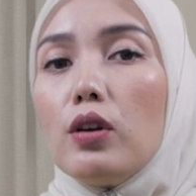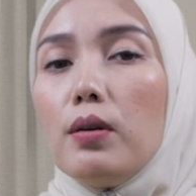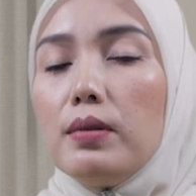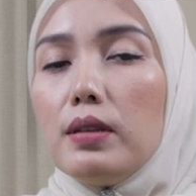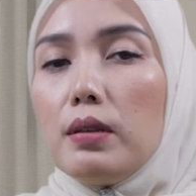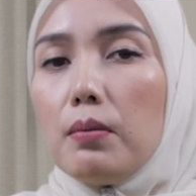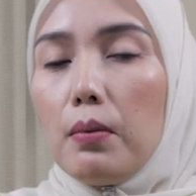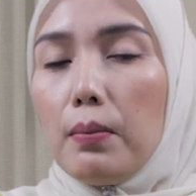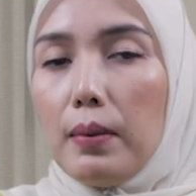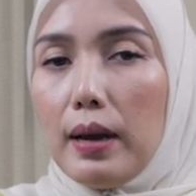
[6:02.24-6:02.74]
juga
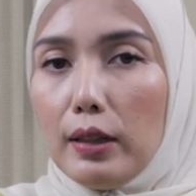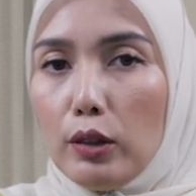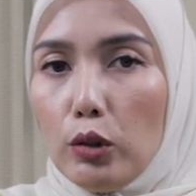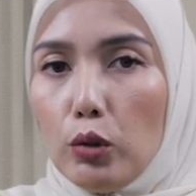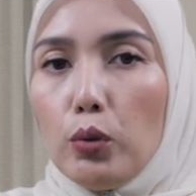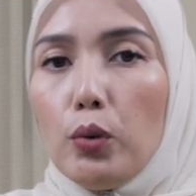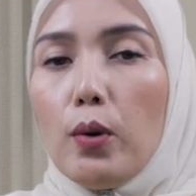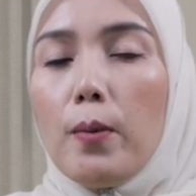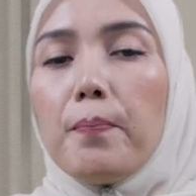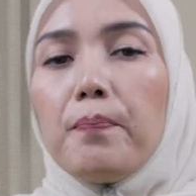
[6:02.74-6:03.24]
bisa
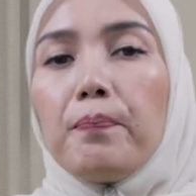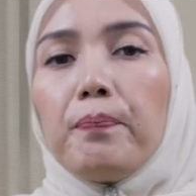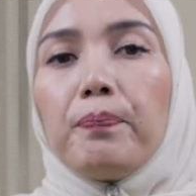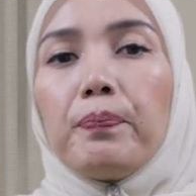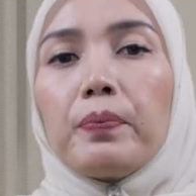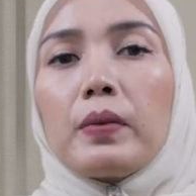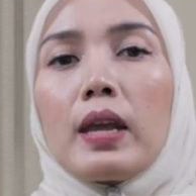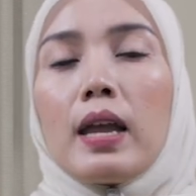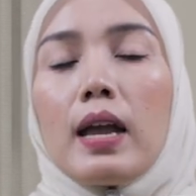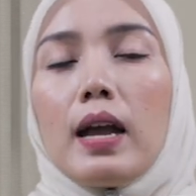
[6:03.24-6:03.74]
membantu.
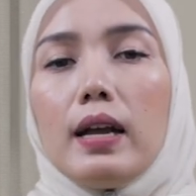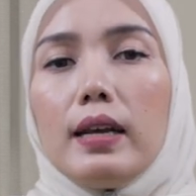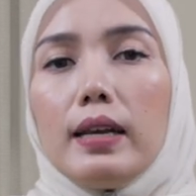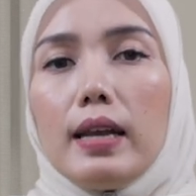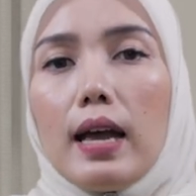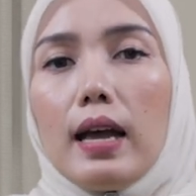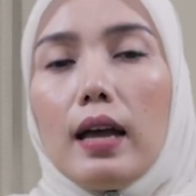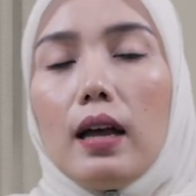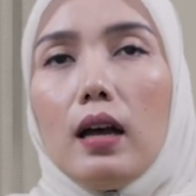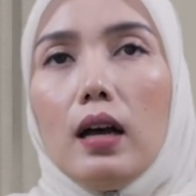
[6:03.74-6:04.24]

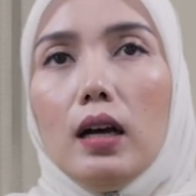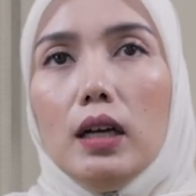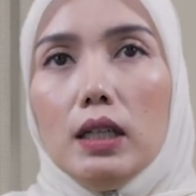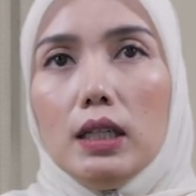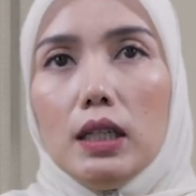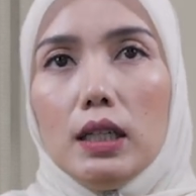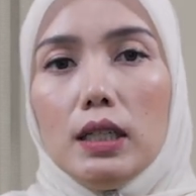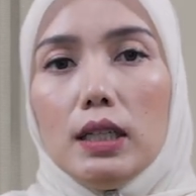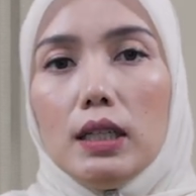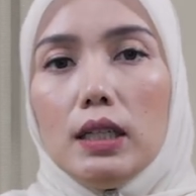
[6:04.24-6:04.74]
Nah,
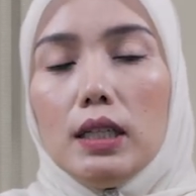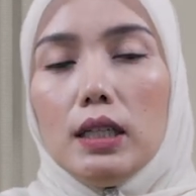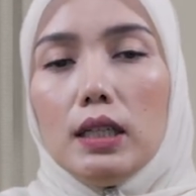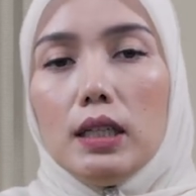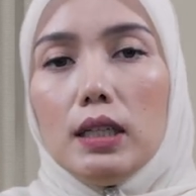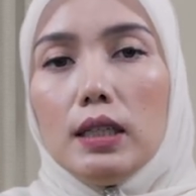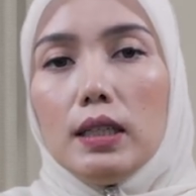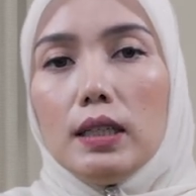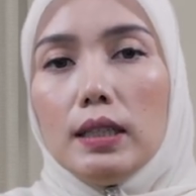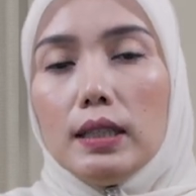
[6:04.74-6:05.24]

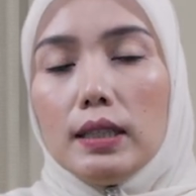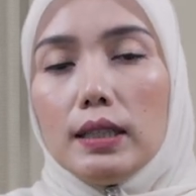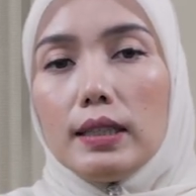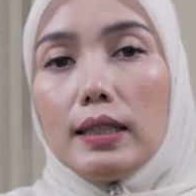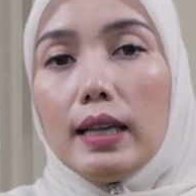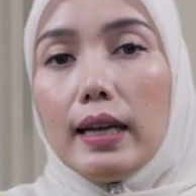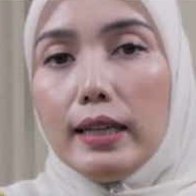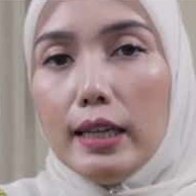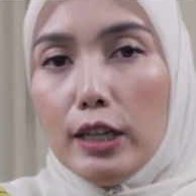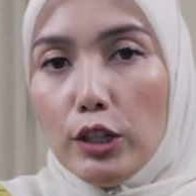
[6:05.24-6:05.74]
Eh,
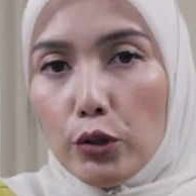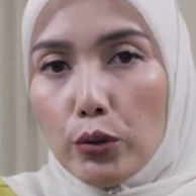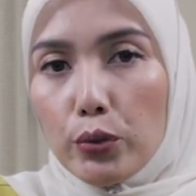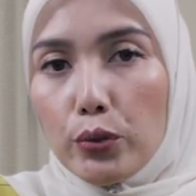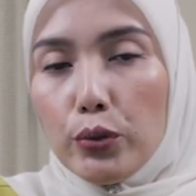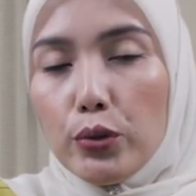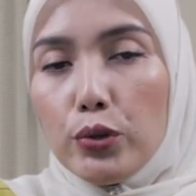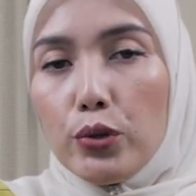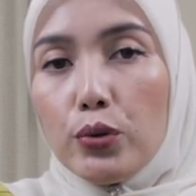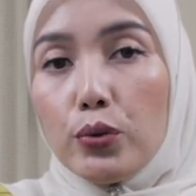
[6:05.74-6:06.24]
selain
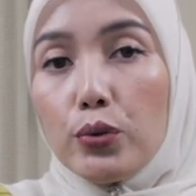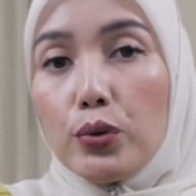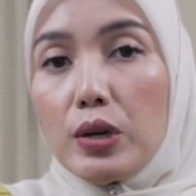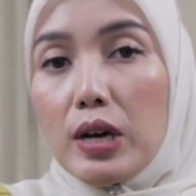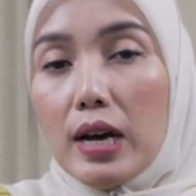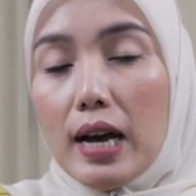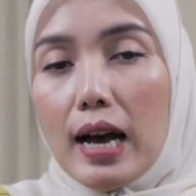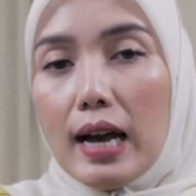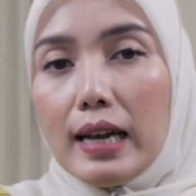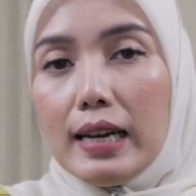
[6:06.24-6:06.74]
itu
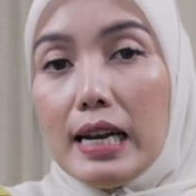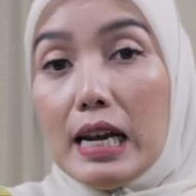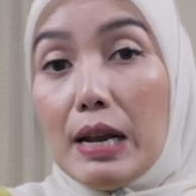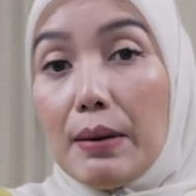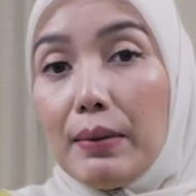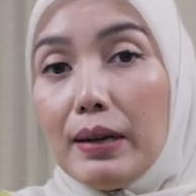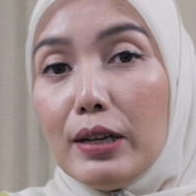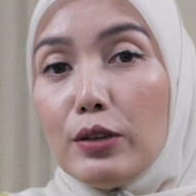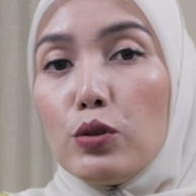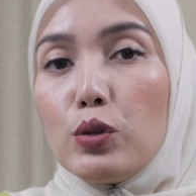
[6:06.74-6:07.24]
juga ada
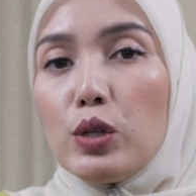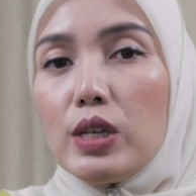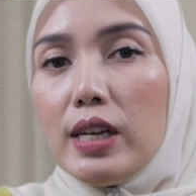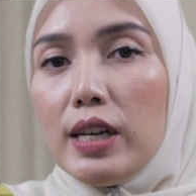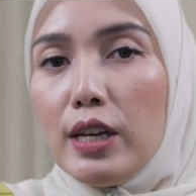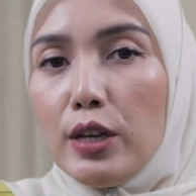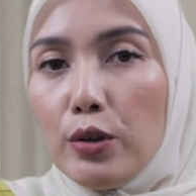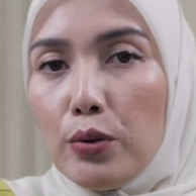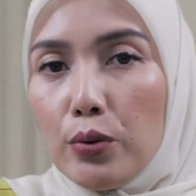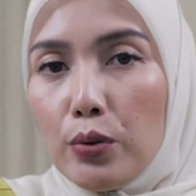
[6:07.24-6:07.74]
namanya cuci
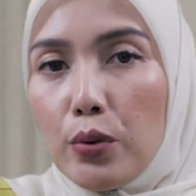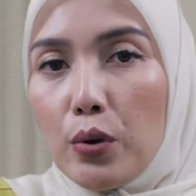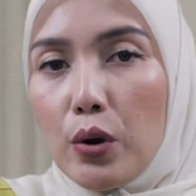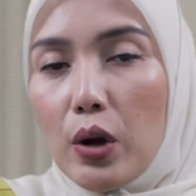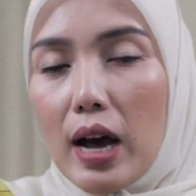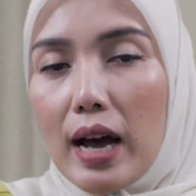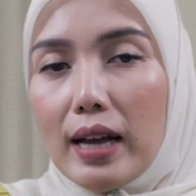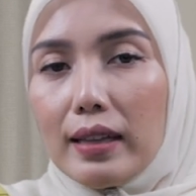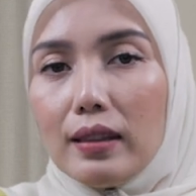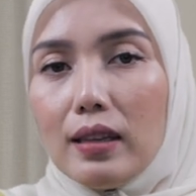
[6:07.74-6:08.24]

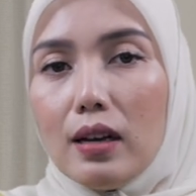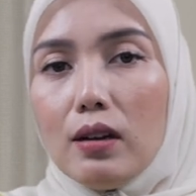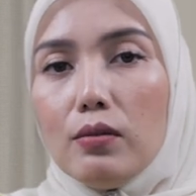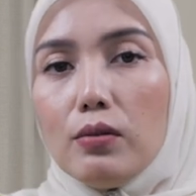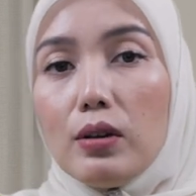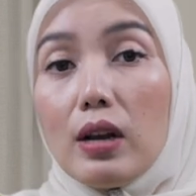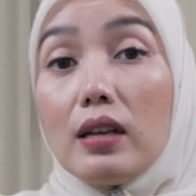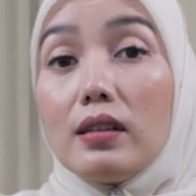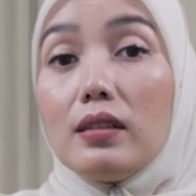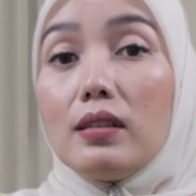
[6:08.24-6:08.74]
hidung
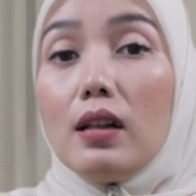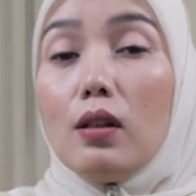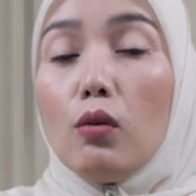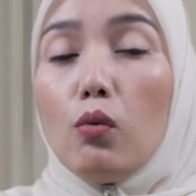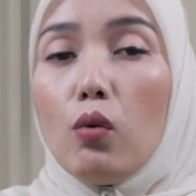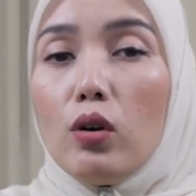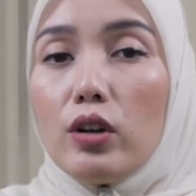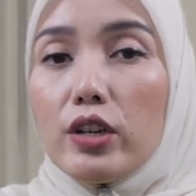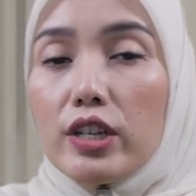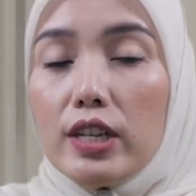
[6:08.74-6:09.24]
atau nasal
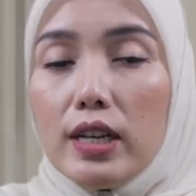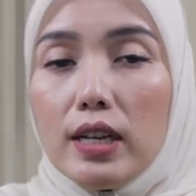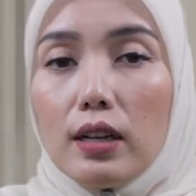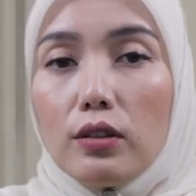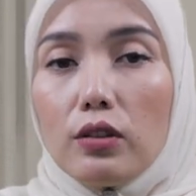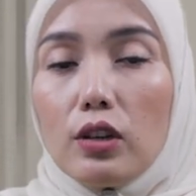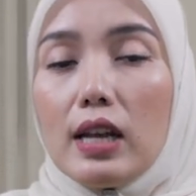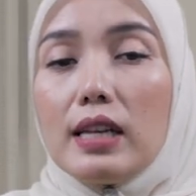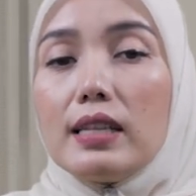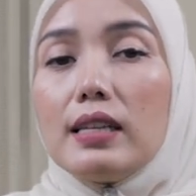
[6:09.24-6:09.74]

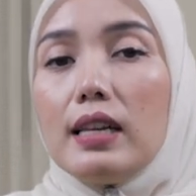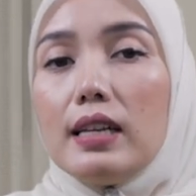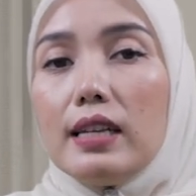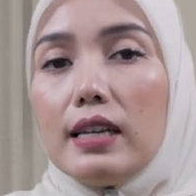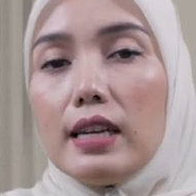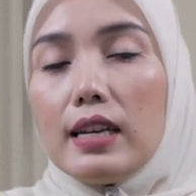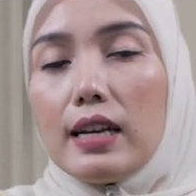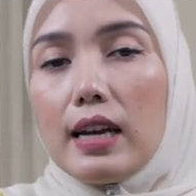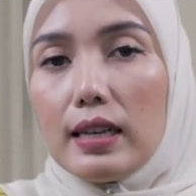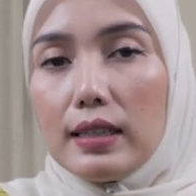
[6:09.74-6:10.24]
washing atau nasal
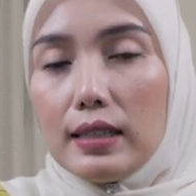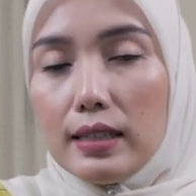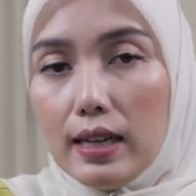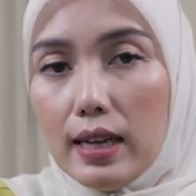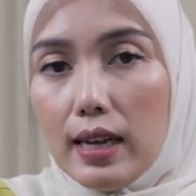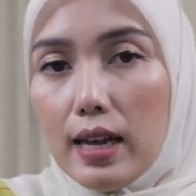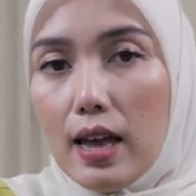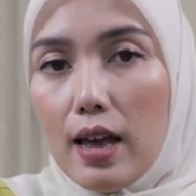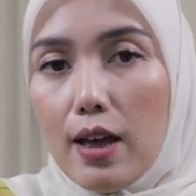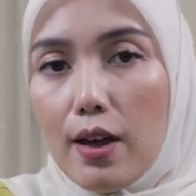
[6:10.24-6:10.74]

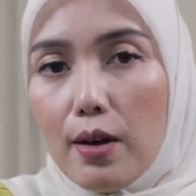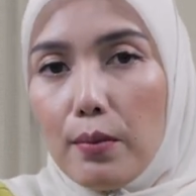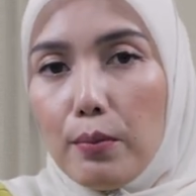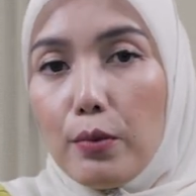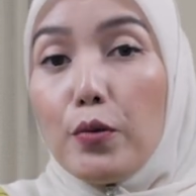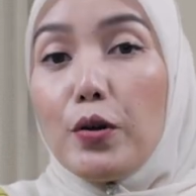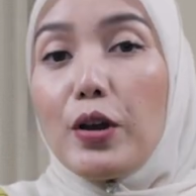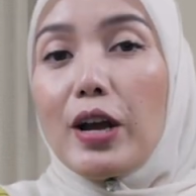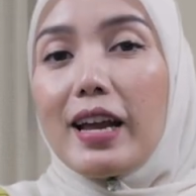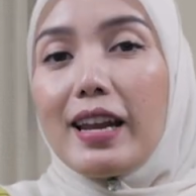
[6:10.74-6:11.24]
irigasi
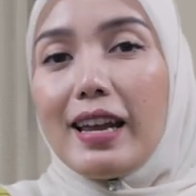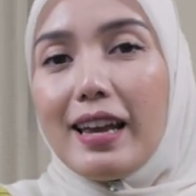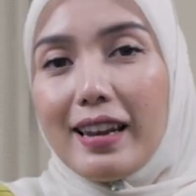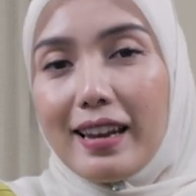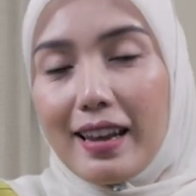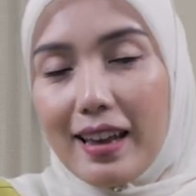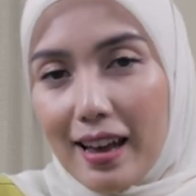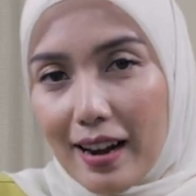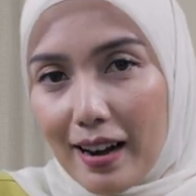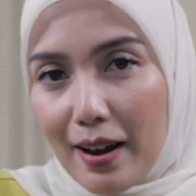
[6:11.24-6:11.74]
menggunakan
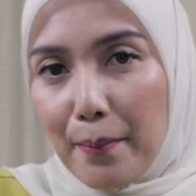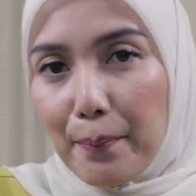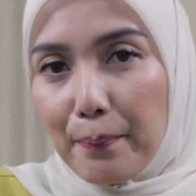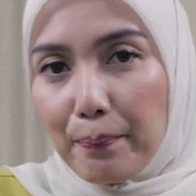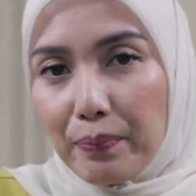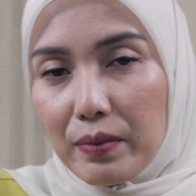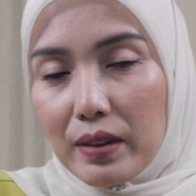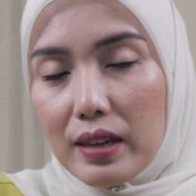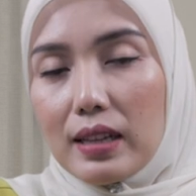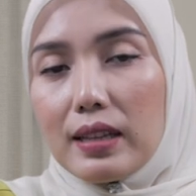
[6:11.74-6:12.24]
air garam.
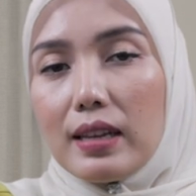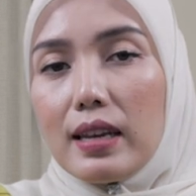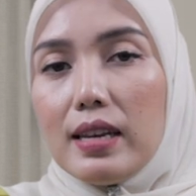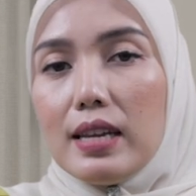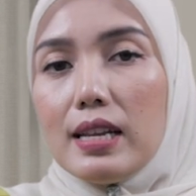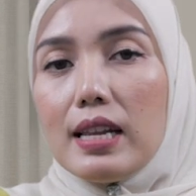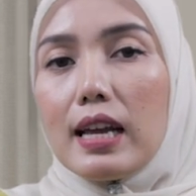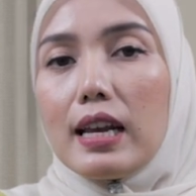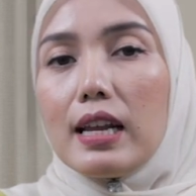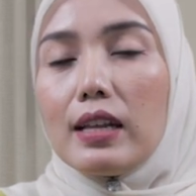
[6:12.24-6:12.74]
Jadi